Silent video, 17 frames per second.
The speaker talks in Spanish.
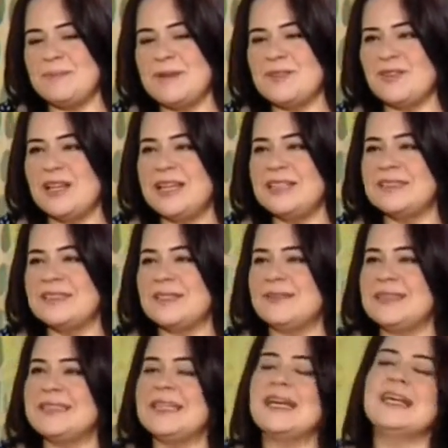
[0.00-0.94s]
empiezo las
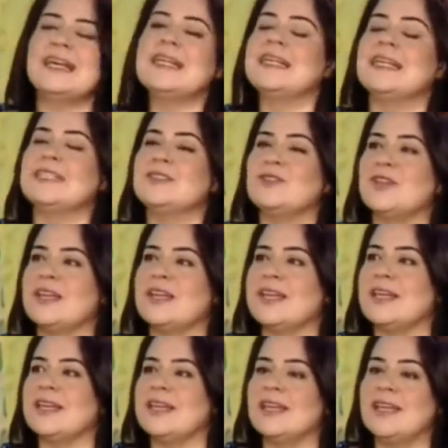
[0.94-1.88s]
entrevistas aclarando
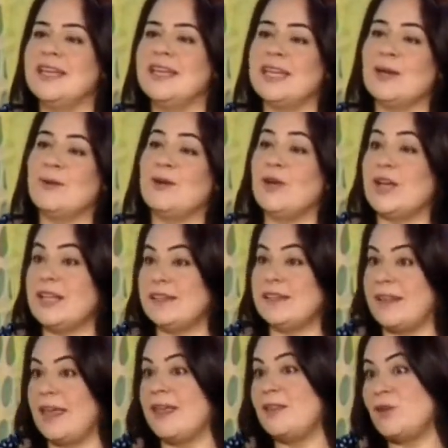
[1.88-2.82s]
que, que, bueno, que
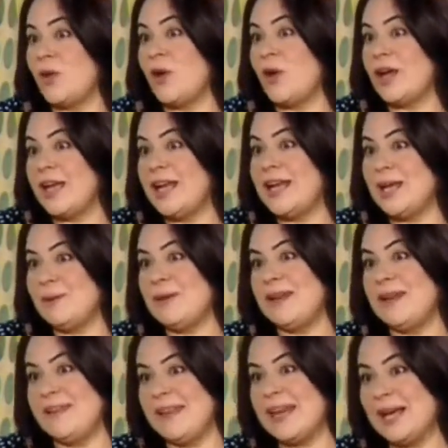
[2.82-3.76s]
té es todo aquel que
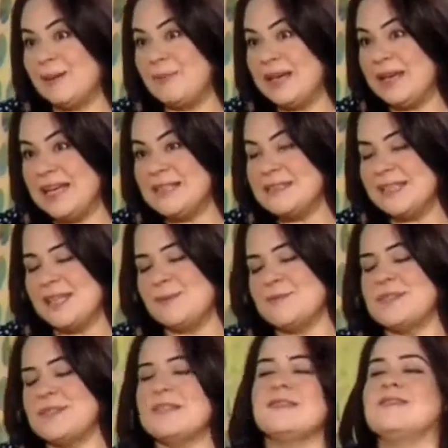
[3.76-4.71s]
viene de la Camellia
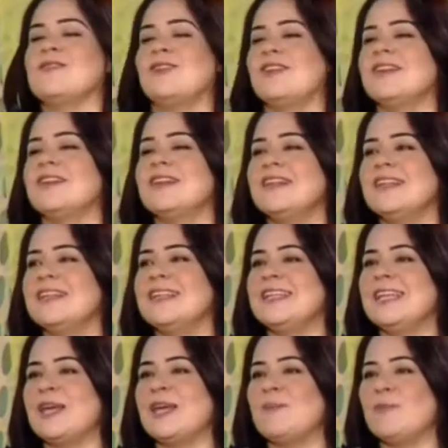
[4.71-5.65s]
sinensis, ¿no?
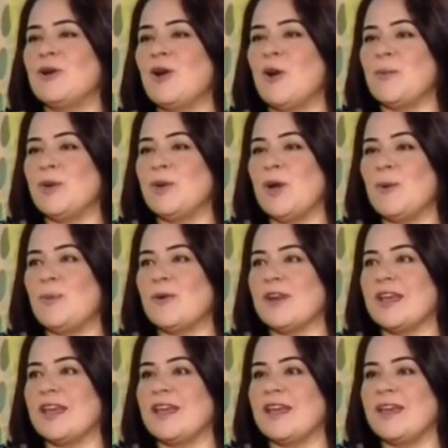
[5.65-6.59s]
Y es muy cómico
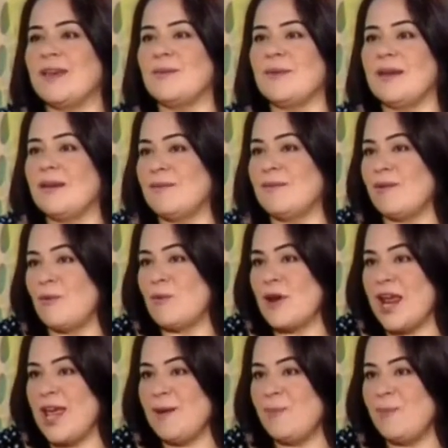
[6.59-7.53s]
porque en
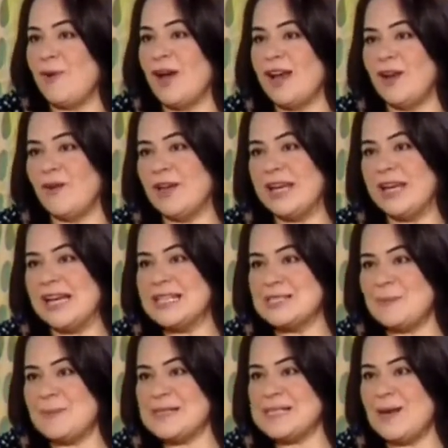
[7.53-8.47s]
una época que los
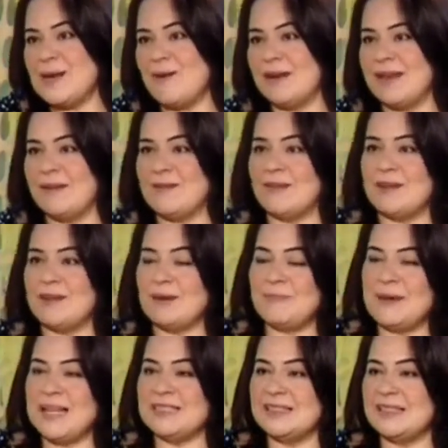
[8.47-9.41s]
ingleses pensaban que había una
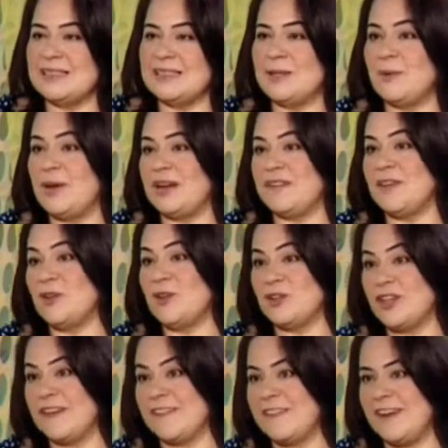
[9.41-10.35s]
planta de té verde y
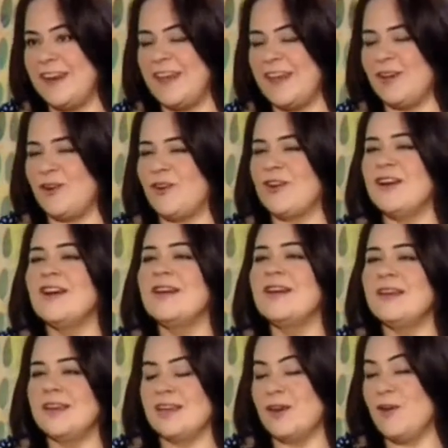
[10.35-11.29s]
otra de té negro.
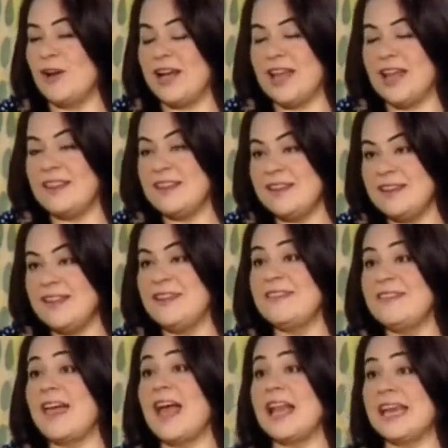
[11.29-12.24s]
Y no, es las
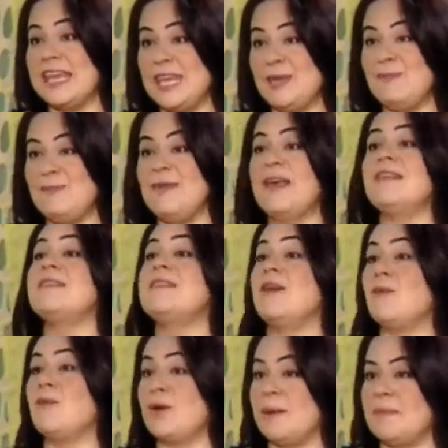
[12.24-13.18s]
distintas alquimias
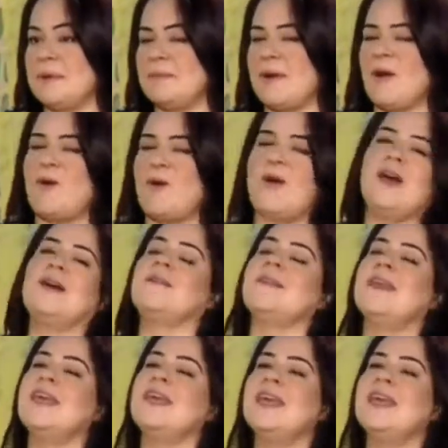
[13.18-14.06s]
de una misma hoja.